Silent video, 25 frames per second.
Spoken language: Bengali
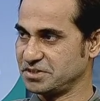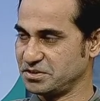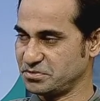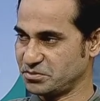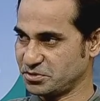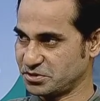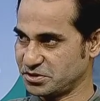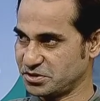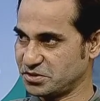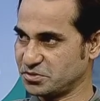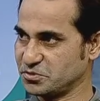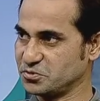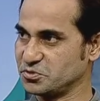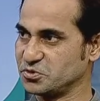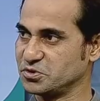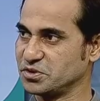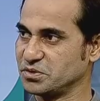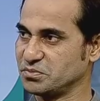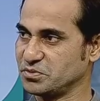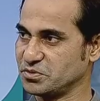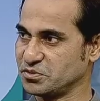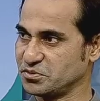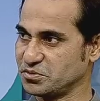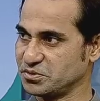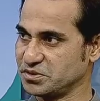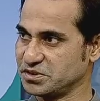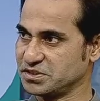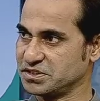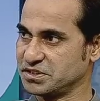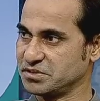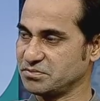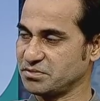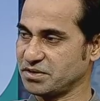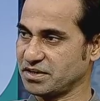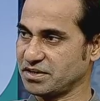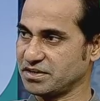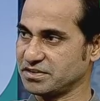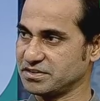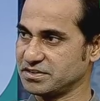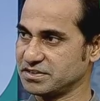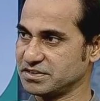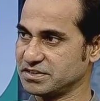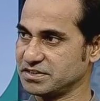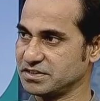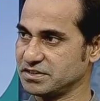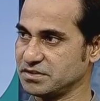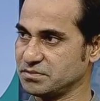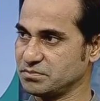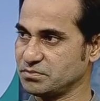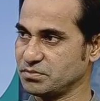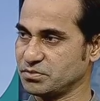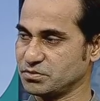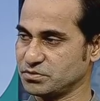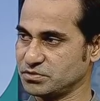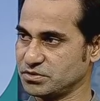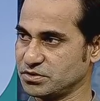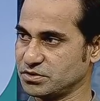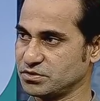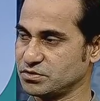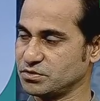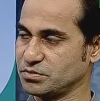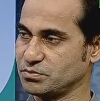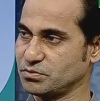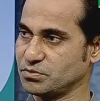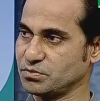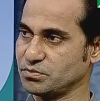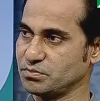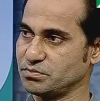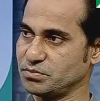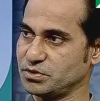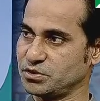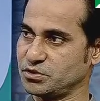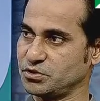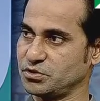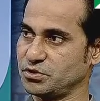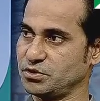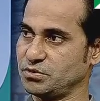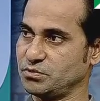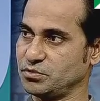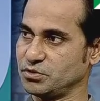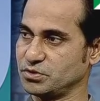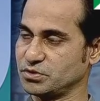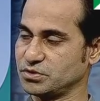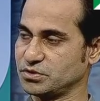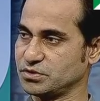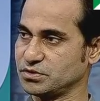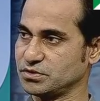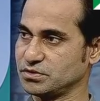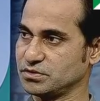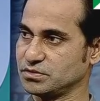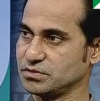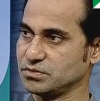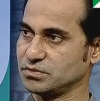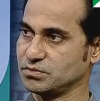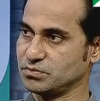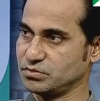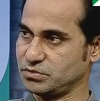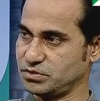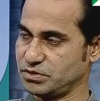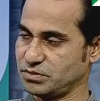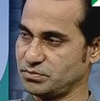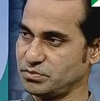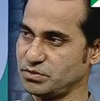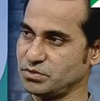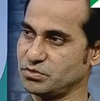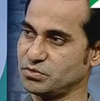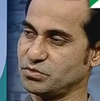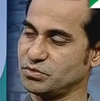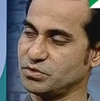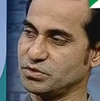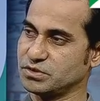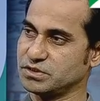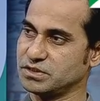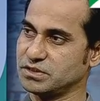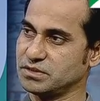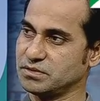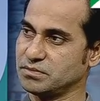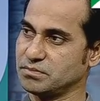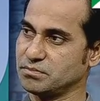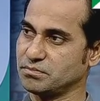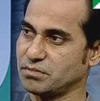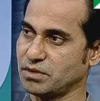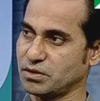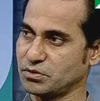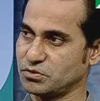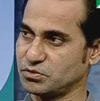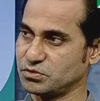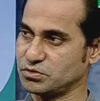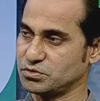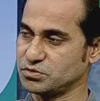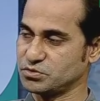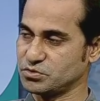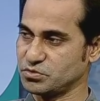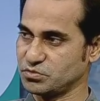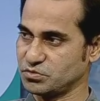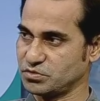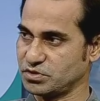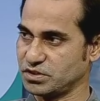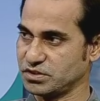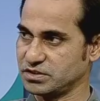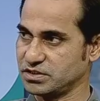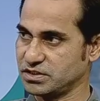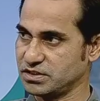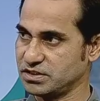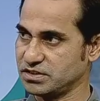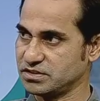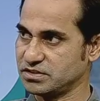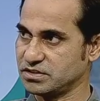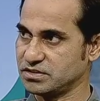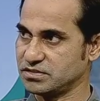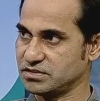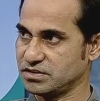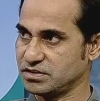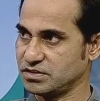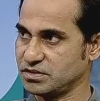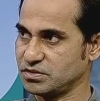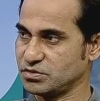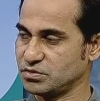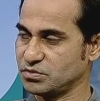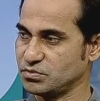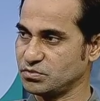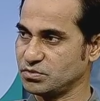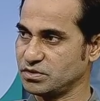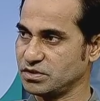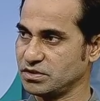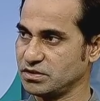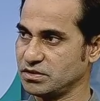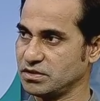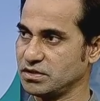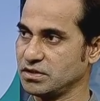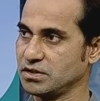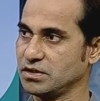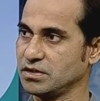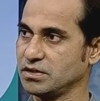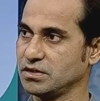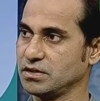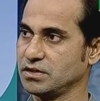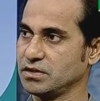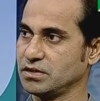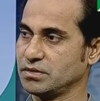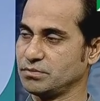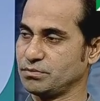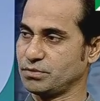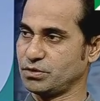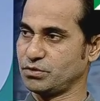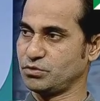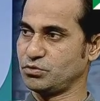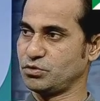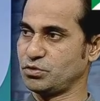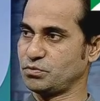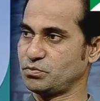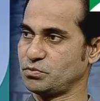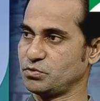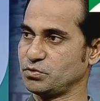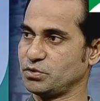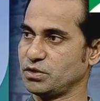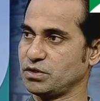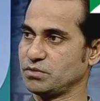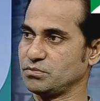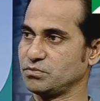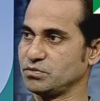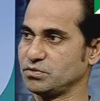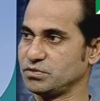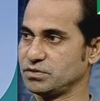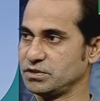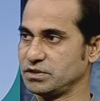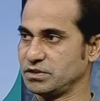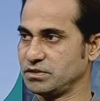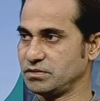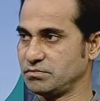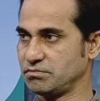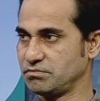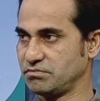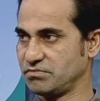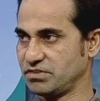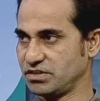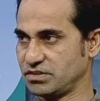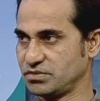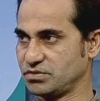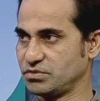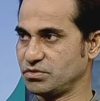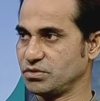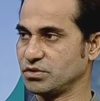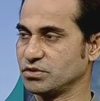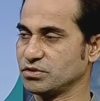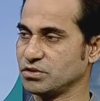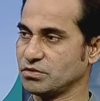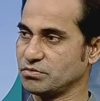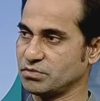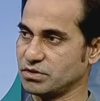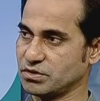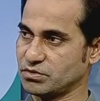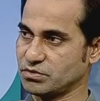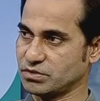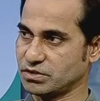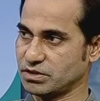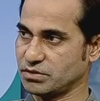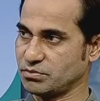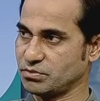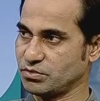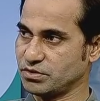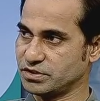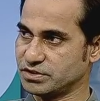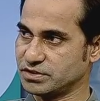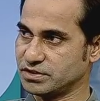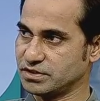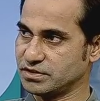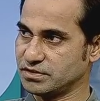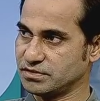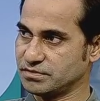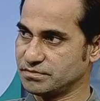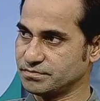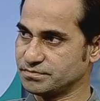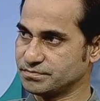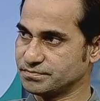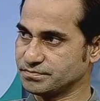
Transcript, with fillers: দিবসের উদযাপন হয়েছে বাংলাদেশে পঞ্চাশতম বিজয় দিবস উদযাপিত হয়েছে মানুষ শ্রদ্ধা জানিয়েছে স্মৃতিসৌধে মাননীয় প্রধানমন্ত্রী ভার্চুয়াল সভায় কথা বলেছেন